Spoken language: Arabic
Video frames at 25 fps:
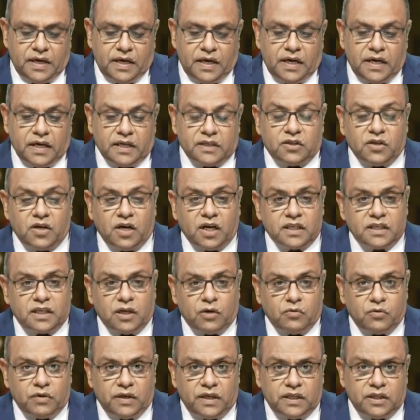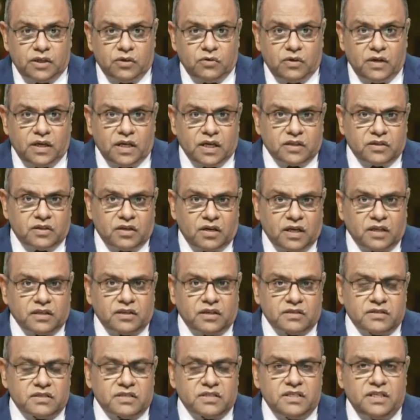اختراق توريدي ولا اختراق
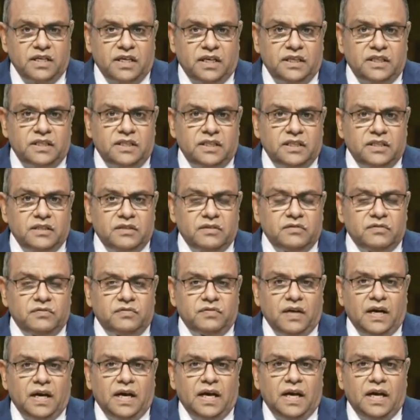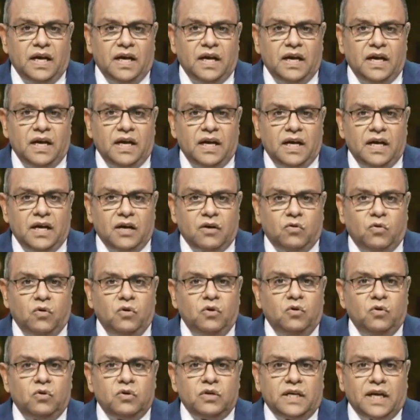تصنيعي
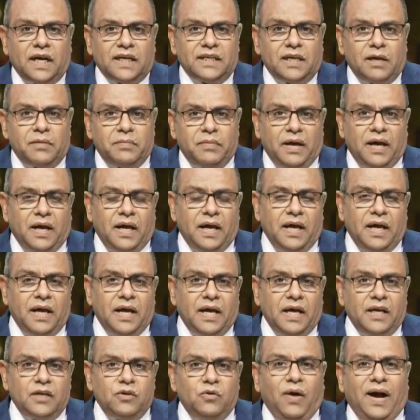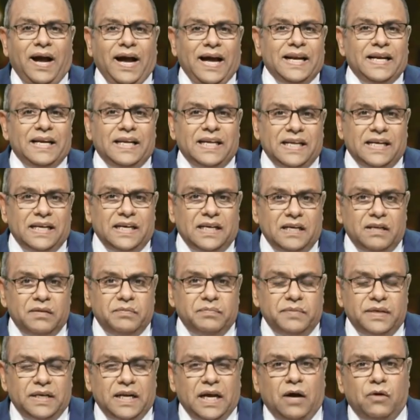فكل كتب يحلل
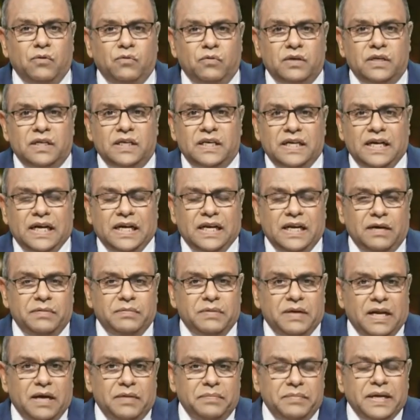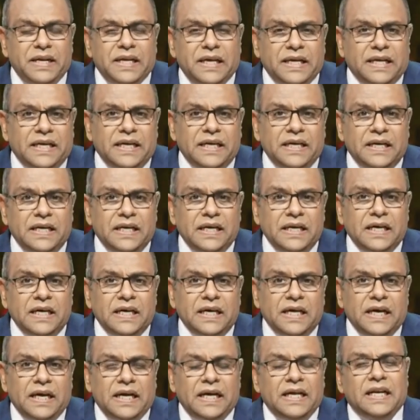من أول الإعلام الأمريكي
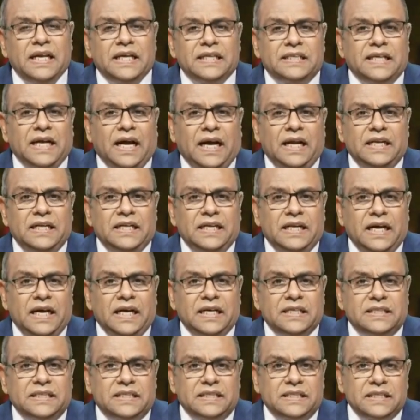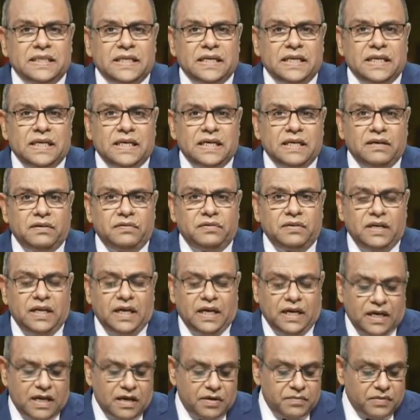إلى التحليلات آه، في
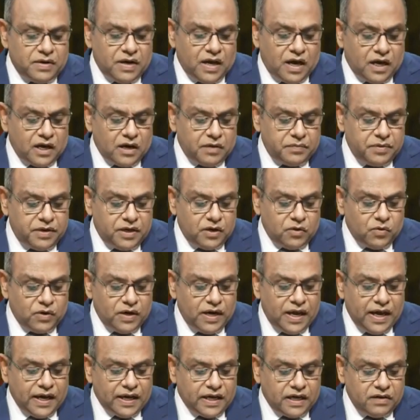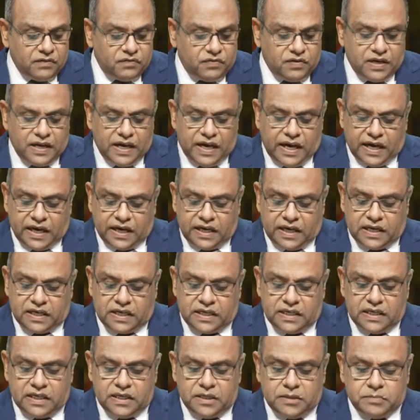الإعلام العربي ولكن في
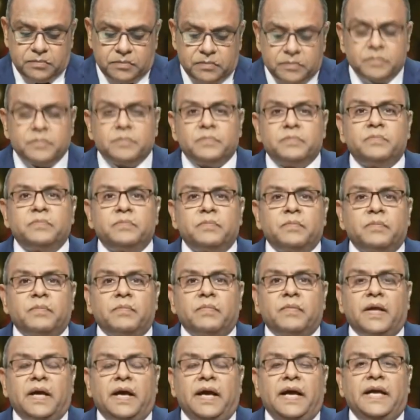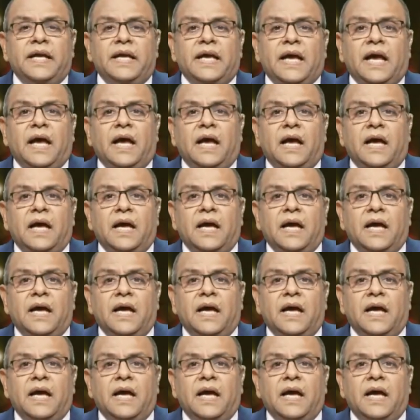الآخر هي